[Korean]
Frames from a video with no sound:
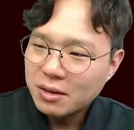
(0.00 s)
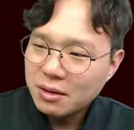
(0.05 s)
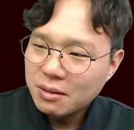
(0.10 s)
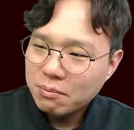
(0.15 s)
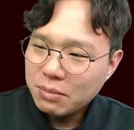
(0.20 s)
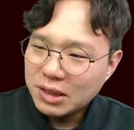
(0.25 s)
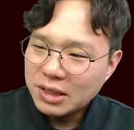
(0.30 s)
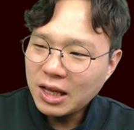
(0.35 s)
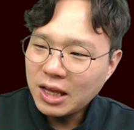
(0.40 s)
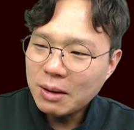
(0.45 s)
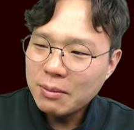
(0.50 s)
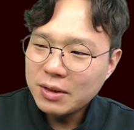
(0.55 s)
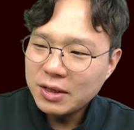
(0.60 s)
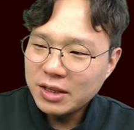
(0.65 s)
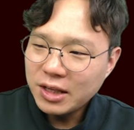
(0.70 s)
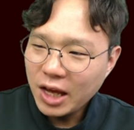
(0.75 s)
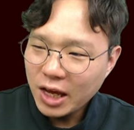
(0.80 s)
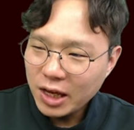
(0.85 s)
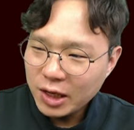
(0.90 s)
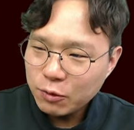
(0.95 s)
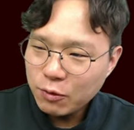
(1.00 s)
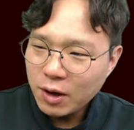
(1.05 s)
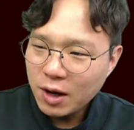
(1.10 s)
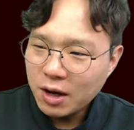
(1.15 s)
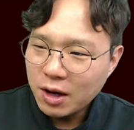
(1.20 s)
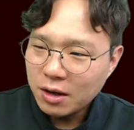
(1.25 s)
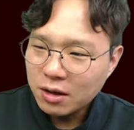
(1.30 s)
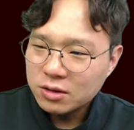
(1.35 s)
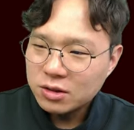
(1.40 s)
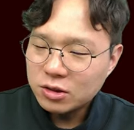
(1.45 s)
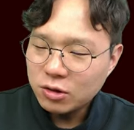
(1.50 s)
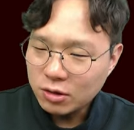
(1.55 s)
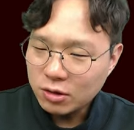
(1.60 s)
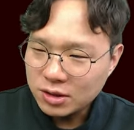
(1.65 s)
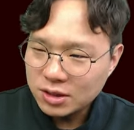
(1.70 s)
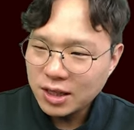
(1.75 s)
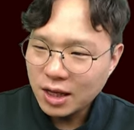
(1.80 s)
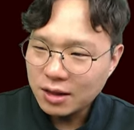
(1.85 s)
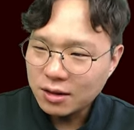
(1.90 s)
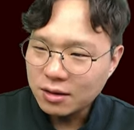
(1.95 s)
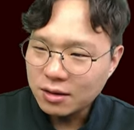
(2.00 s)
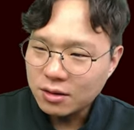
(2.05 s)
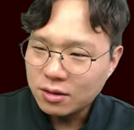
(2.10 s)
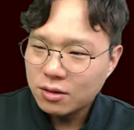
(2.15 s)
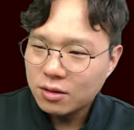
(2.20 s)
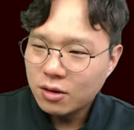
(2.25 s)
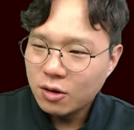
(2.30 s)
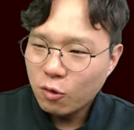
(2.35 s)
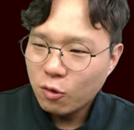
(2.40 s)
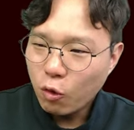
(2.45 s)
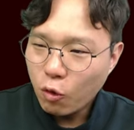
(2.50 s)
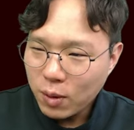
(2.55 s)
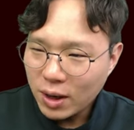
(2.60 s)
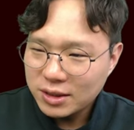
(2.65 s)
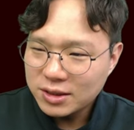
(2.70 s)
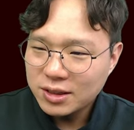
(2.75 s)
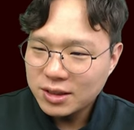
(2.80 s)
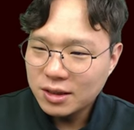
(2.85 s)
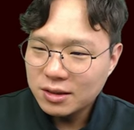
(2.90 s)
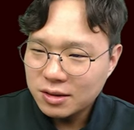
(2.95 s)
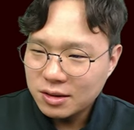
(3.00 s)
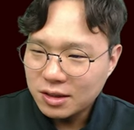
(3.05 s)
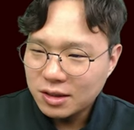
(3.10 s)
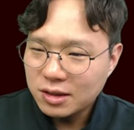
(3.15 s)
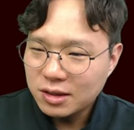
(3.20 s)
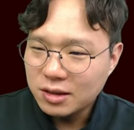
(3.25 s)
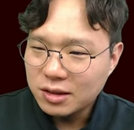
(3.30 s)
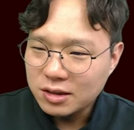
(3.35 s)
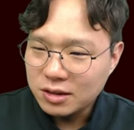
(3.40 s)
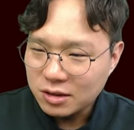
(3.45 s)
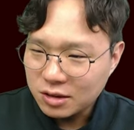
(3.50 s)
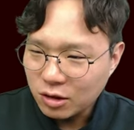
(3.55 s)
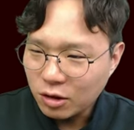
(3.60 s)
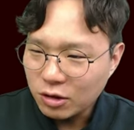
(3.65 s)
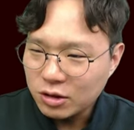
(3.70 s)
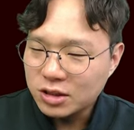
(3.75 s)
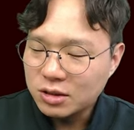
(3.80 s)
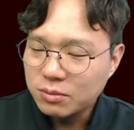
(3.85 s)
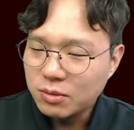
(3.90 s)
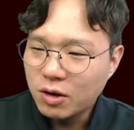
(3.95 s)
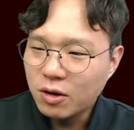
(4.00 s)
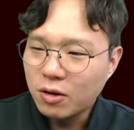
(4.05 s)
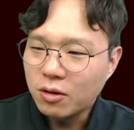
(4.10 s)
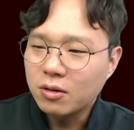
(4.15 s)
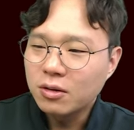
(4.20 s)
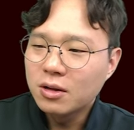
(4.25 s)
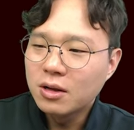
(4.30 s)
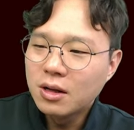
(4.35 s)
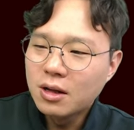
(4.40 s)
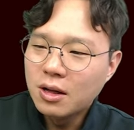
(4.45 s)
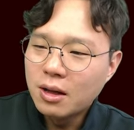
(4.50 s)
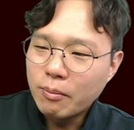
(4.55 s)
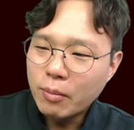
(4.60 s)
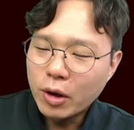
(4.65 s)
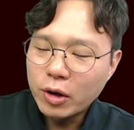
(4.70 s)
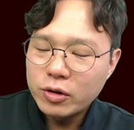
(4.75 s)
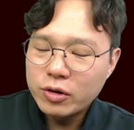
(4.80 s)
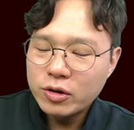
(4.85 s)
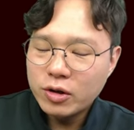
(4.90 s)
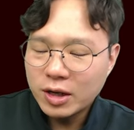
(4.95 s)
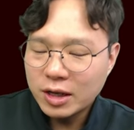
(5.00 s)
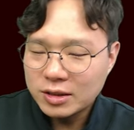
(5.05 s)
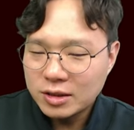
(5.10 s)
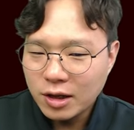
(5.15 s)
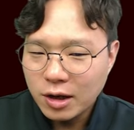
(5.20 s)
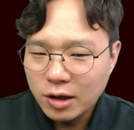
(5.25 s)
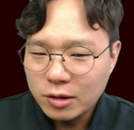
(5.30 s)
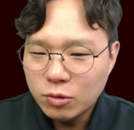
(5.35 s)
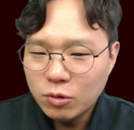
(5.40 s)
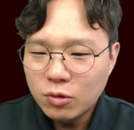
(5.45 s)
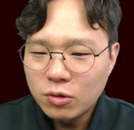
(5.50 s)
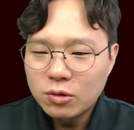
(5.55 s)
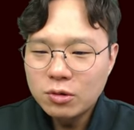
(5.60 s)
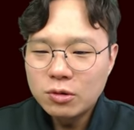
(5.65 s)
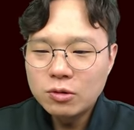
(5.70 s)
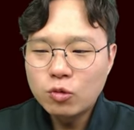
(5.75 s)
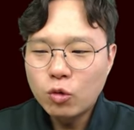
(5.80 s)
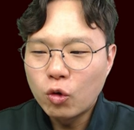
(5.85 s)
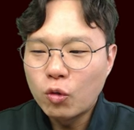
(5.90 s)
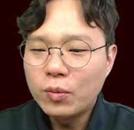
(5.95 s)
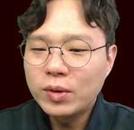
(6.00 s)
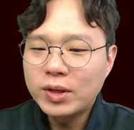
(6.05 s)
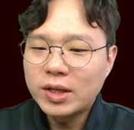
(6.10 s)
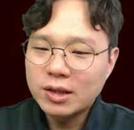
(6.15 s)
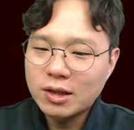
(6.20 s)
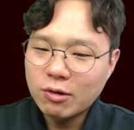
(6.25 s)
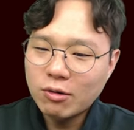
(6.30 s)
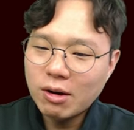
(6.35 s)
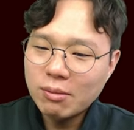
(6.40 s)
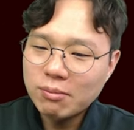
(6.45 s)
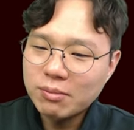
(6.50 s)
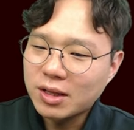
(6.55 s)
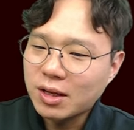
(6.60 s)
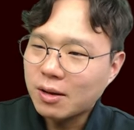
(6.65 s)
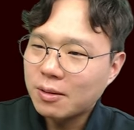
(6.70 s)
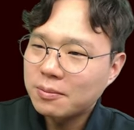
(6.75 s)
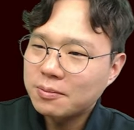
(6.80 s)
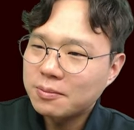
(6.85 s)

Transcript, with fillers: 비타민 K와 젖산, 호박산 등이 들어있으며 면역력 향상에도 도움이 된다고 합니다.